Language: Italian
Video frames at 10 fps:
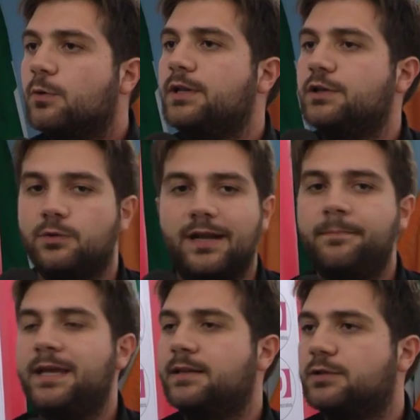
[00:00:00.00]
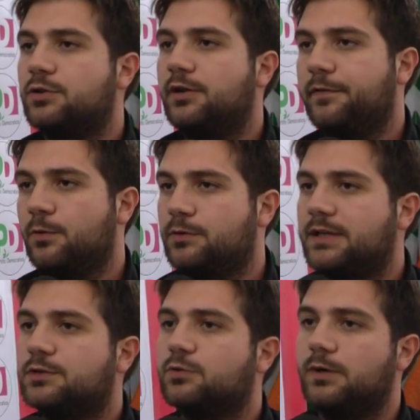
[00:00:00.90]
quindi sull'ambiente, sui
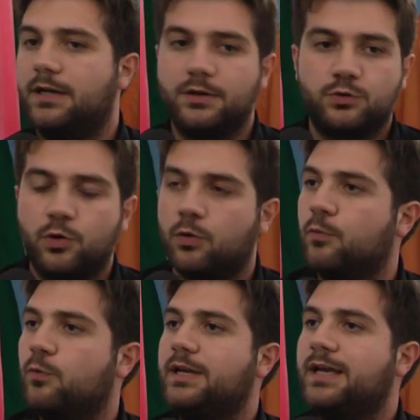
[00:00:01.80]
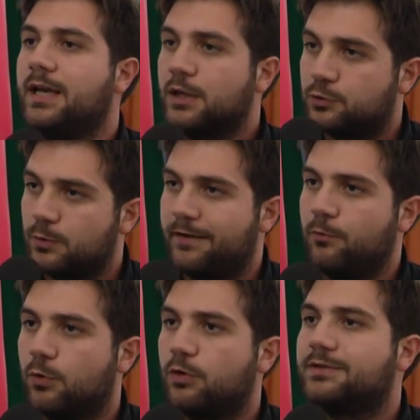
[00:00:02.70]
rifiuti, sul, sui comuni, sul
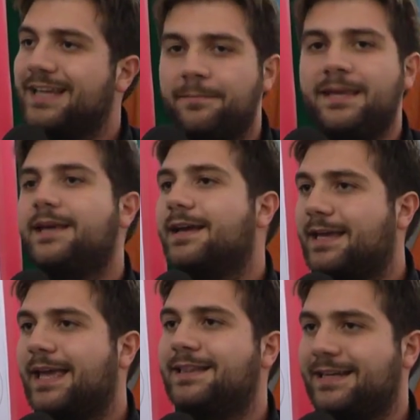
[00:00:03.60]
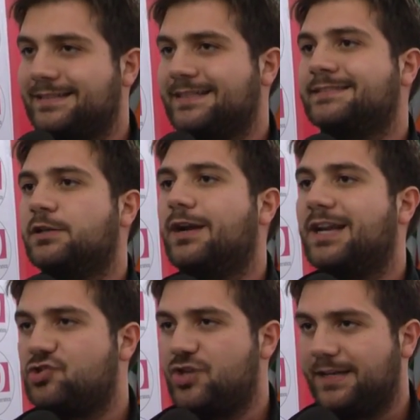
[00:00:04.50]
lavoro, temi che interessassero
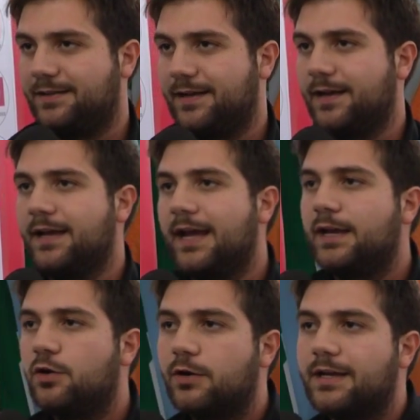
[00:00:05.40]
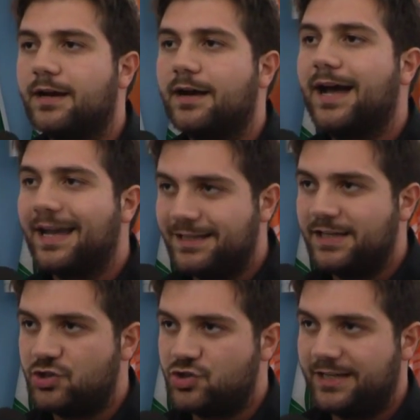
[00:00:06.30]
alla gente e non ai
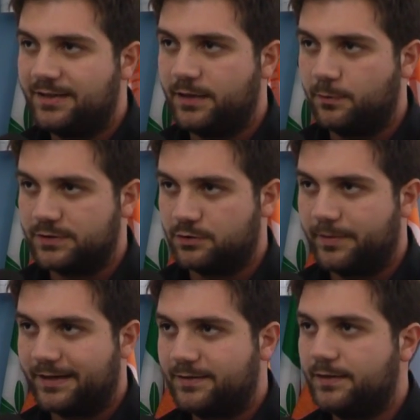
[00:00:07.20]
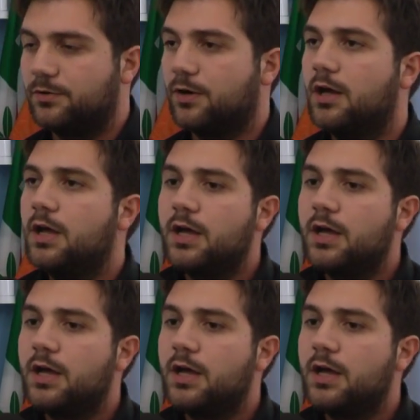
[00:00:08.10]
dirigenti di questo partito.